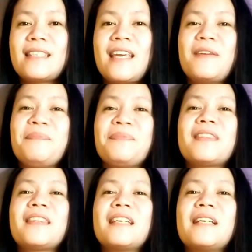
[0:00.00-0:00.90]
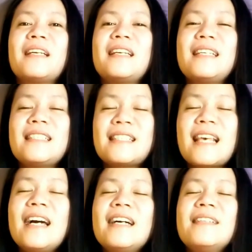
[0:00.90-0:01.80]
kasi
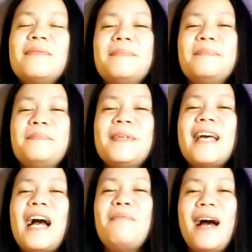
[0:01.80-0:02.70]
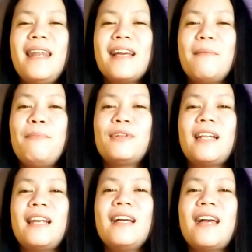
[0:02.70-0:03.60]
isang pinakamahalaga po
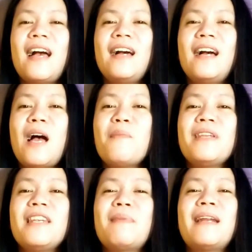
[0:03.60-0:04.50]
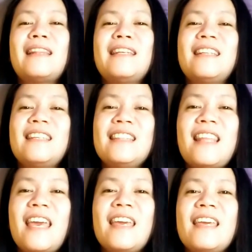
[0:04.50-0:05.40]
talaga, aminin man natin at
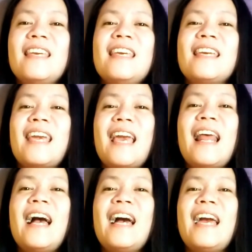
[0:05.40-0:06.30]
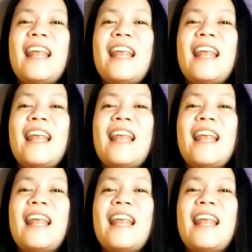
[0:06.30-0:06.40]
hindi, kailangan